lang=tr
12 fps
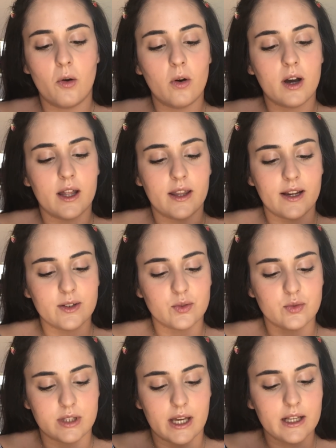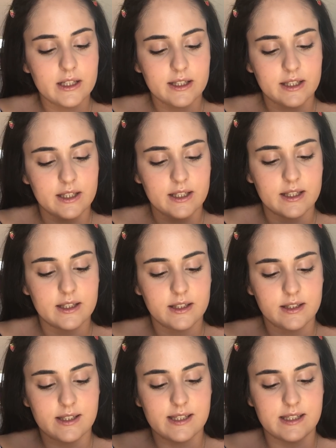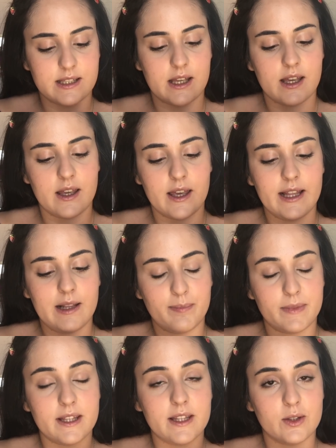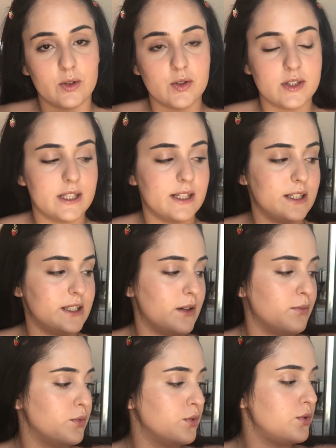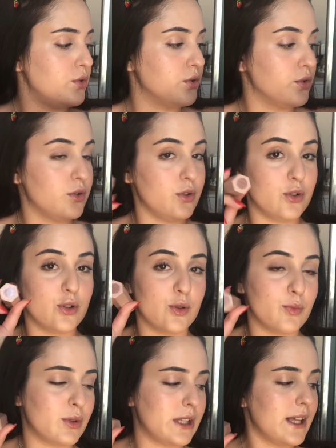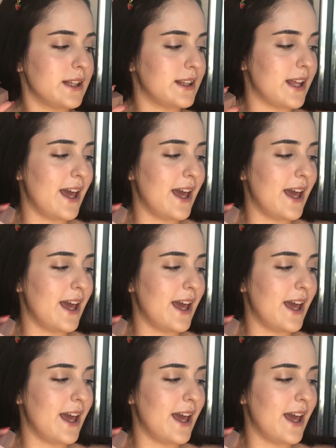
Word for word: O kadar güzel ki size elimde de göstereceğim bunu çünkü buna